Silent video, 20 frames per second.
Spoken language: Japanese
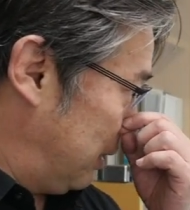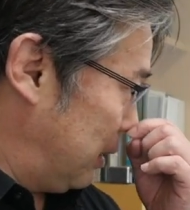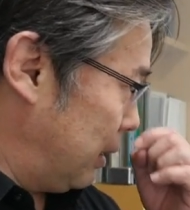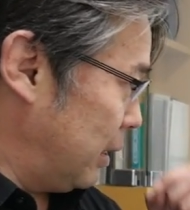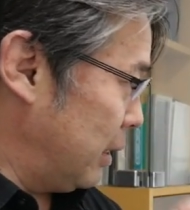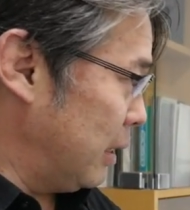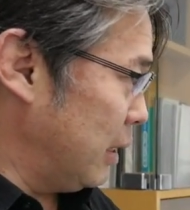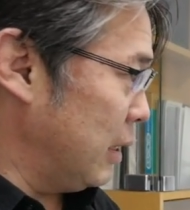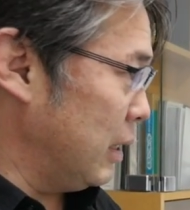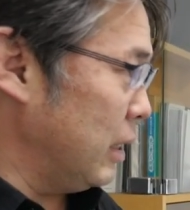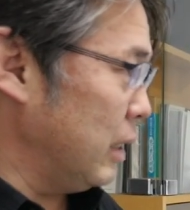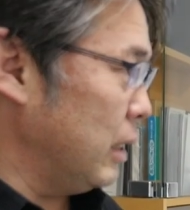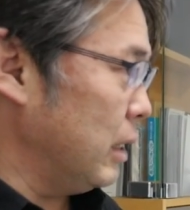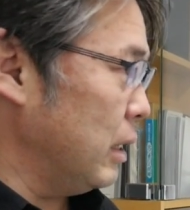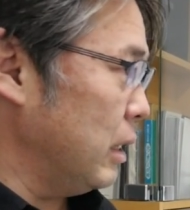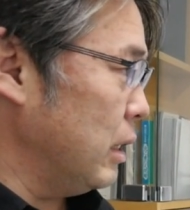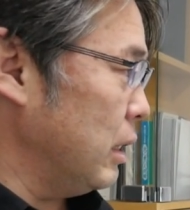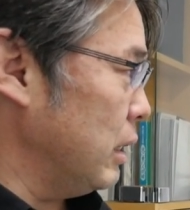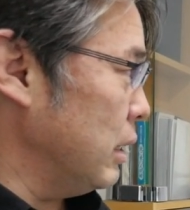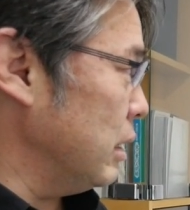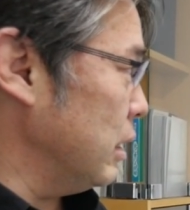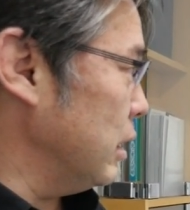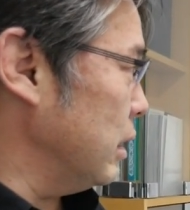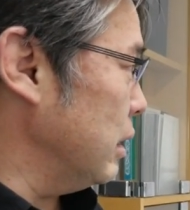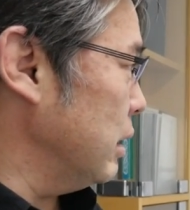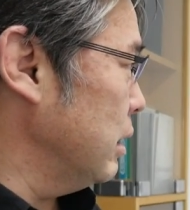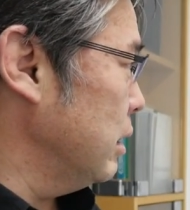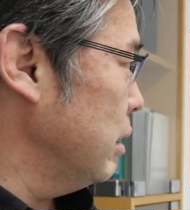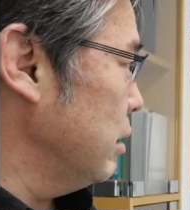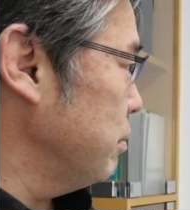
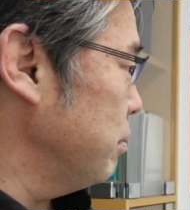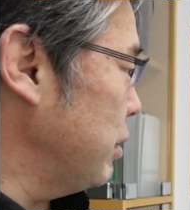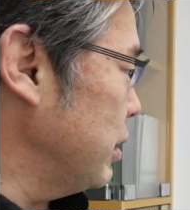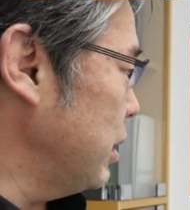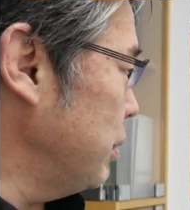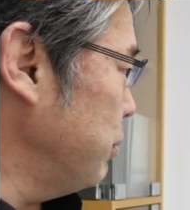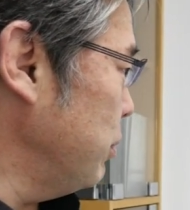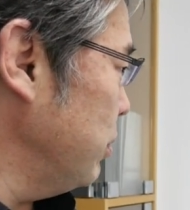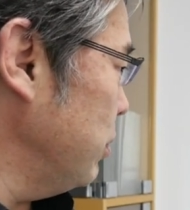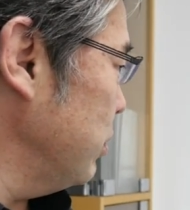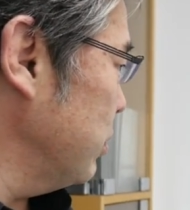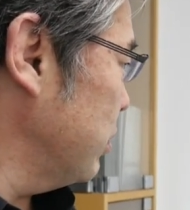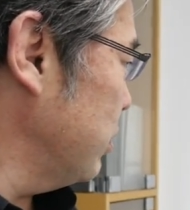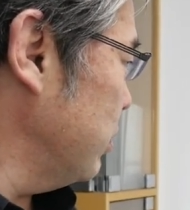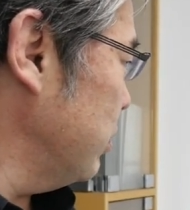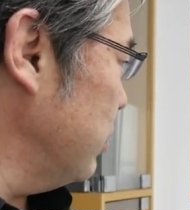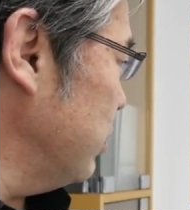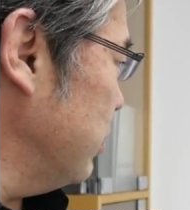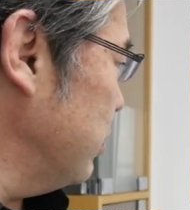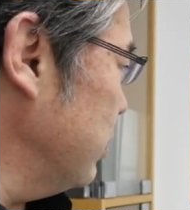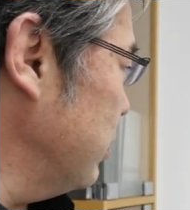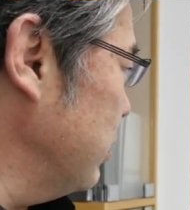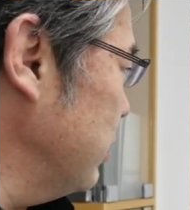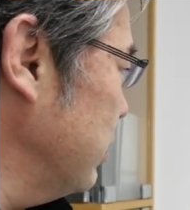えーまあ、デモと